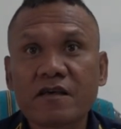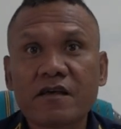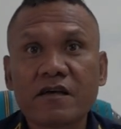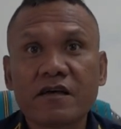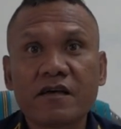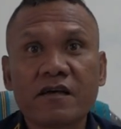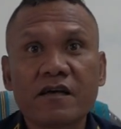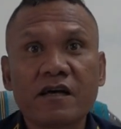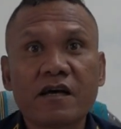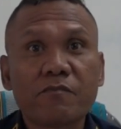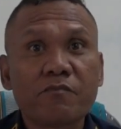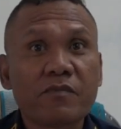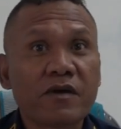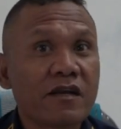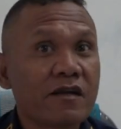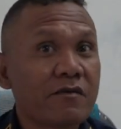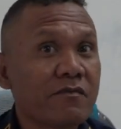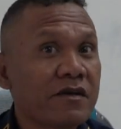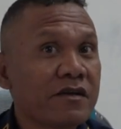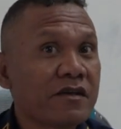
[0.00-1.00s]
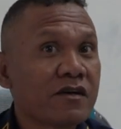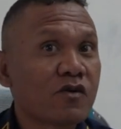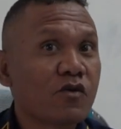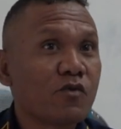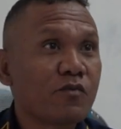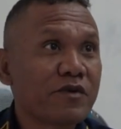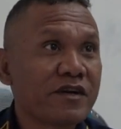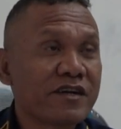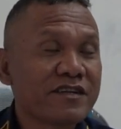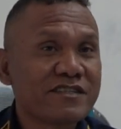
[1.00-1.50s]
Eh, apela baiha
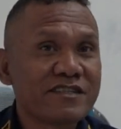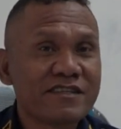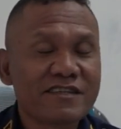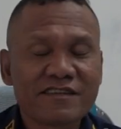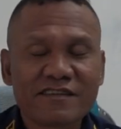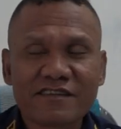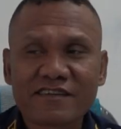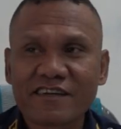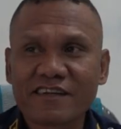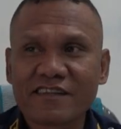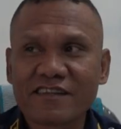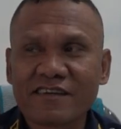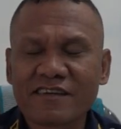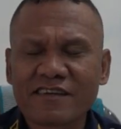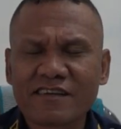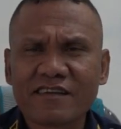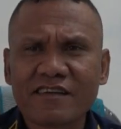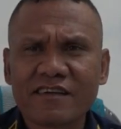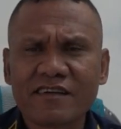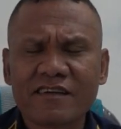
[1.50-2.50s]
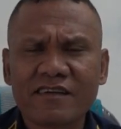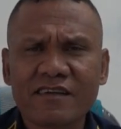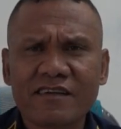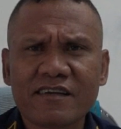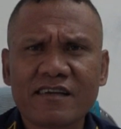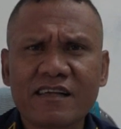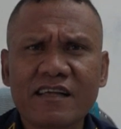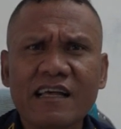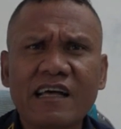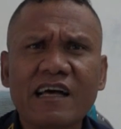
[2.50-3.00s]
komendarisira kata eh,
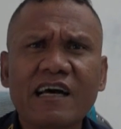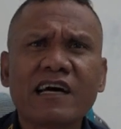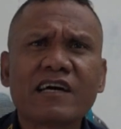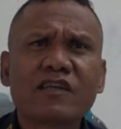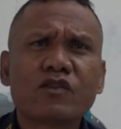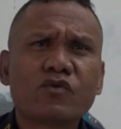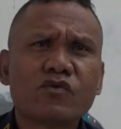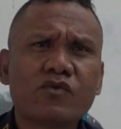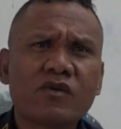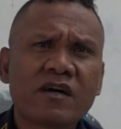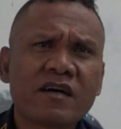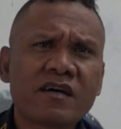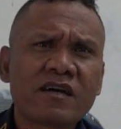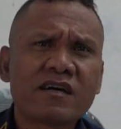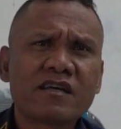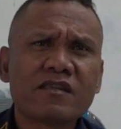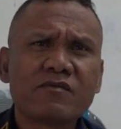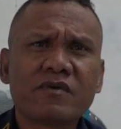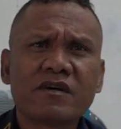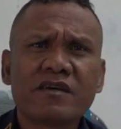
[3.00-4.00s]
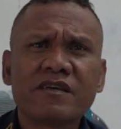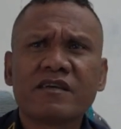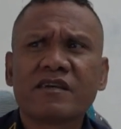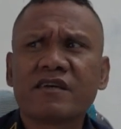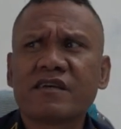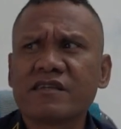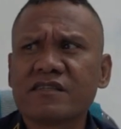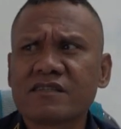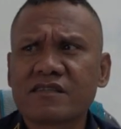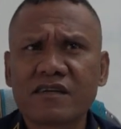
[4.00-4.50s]
atu hakat
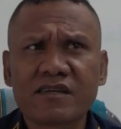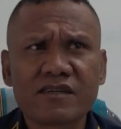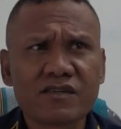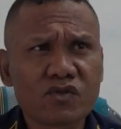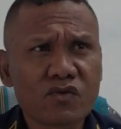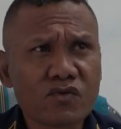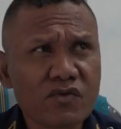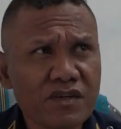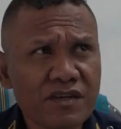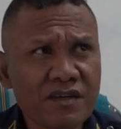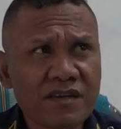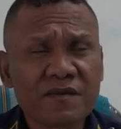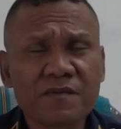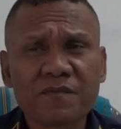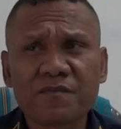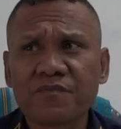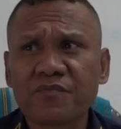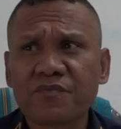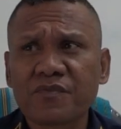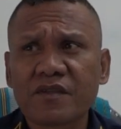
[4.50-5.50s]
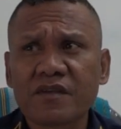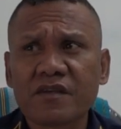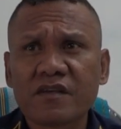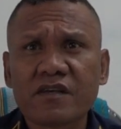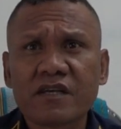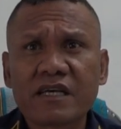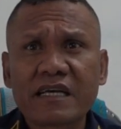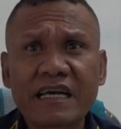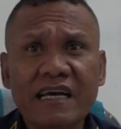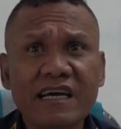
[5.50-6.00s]
baiha estrar sorin
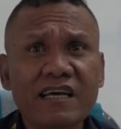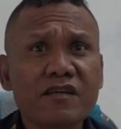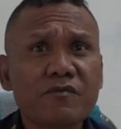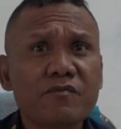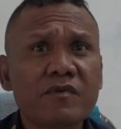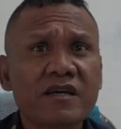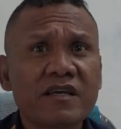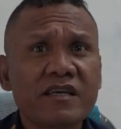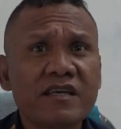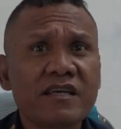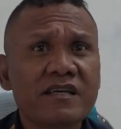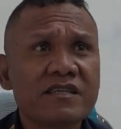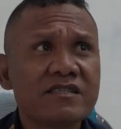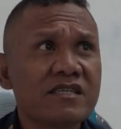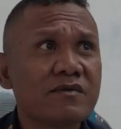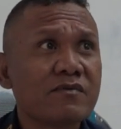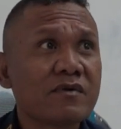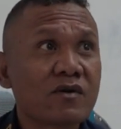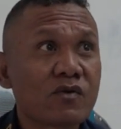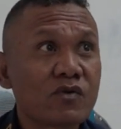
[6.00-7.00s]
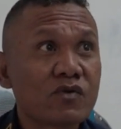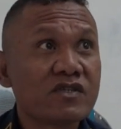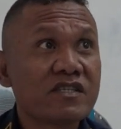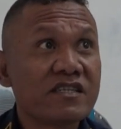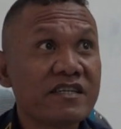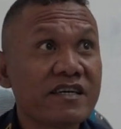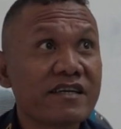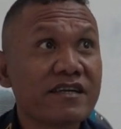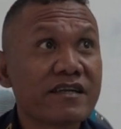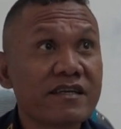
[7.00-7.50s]
karik maki iha zeba koros
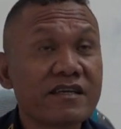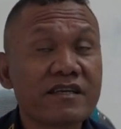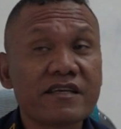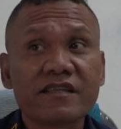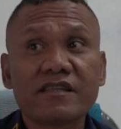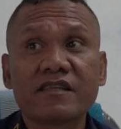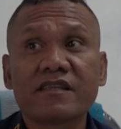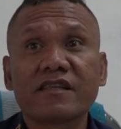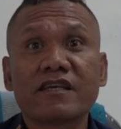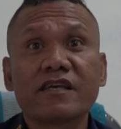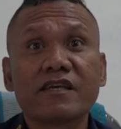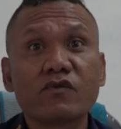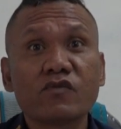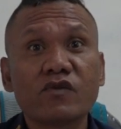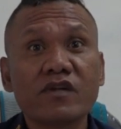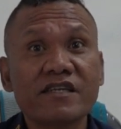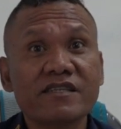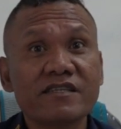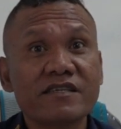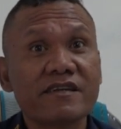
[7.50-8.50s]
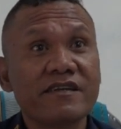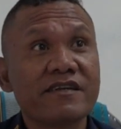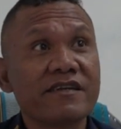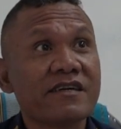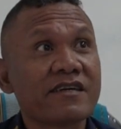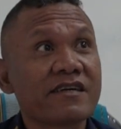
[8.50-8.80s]
iha ne kita tem que dia